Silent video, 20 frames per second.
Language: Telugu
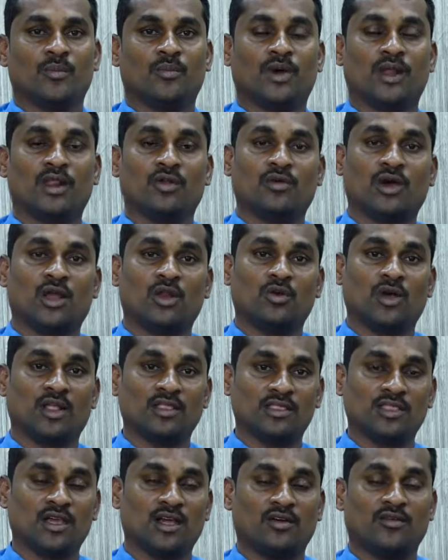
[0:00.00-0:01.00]
మరి వాళ్ళు
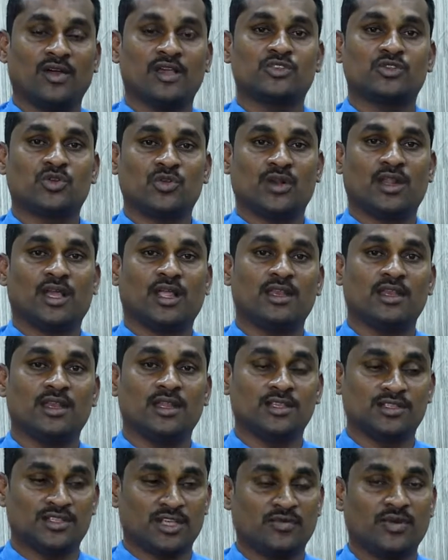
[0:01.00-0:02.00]
అంత వయసులోనే అన్ని
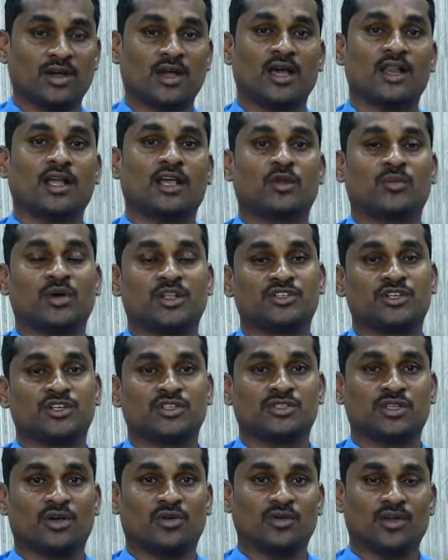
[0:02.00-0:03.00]
సేవా కార్యక్రమాలు
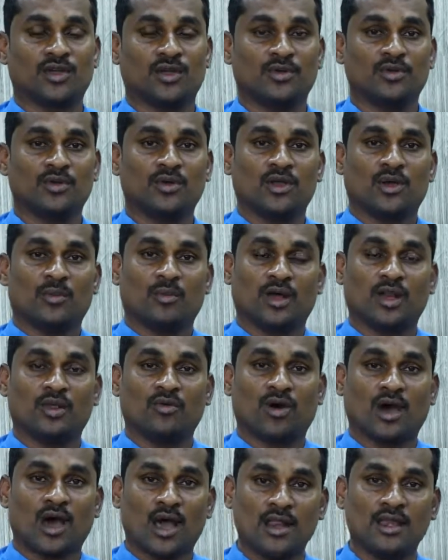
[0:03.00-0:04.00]
చేస్తూ ఉంటారు మరి
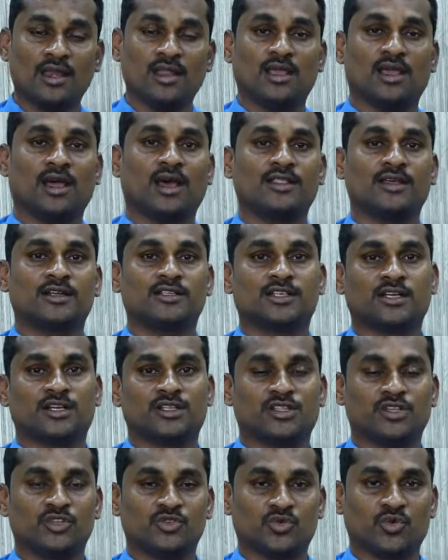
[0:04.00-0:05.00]
వారిని ఆదర్శంగా
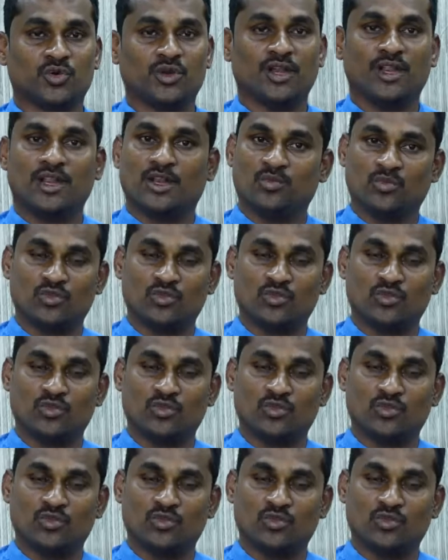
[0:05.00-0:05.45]
తీసుకొని నేను